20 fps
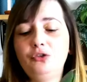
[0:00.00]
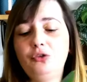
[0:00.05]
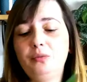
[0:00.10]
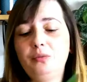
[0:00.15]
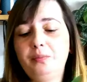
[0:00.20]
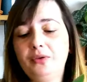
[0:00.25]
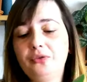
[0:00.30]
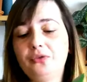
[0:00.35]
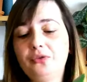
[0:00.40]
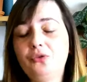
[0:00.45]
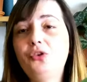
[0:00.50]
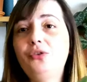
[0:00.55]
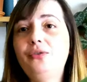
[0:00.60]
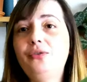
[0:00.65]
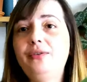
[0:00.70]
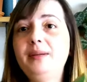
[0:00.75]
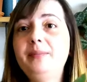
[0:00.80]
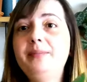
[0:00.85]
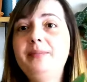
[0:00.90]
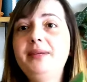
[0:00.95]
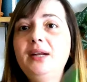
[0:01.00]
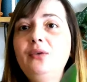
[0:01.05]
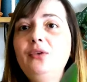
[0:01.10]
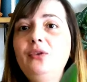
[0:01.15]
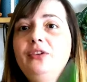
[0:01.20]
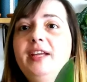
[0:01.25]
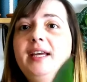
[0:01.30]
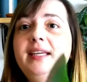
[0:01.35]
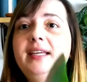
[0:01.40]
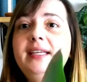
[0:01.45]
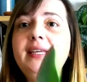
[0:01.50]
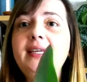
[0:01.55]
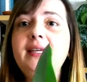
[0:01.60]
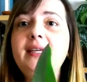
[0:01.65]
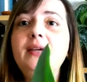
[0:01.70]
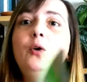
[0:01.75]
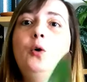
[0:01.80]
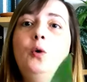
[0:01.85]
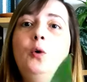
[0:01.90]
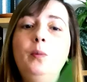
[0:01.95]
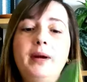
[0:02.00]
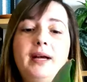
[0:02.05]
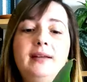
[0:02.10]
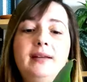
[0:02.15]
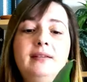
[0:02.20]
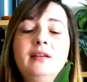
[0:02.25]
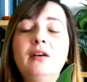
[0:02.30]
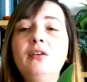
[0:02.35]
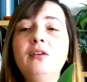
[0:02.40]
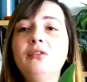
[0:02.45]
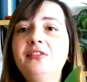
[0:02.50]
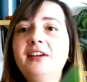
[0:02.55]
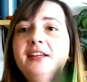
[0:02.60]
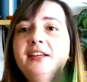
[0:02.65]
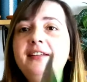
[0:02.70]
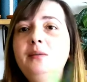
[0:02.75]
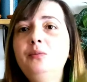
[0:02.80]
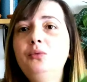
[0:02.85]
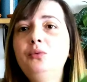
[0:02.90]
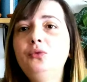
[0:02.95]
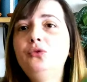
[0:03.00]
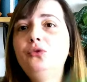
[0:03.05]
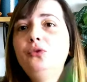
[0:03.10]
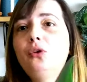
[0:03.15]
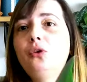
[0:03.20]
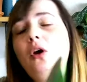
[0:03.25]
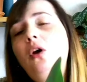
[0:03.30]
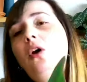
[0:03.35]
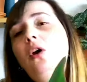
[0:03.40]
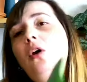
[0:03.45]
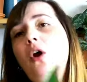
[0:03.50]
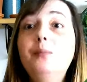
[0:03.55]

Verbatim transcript: Je pense que je vais bien le tailler au printemps, faire des boutures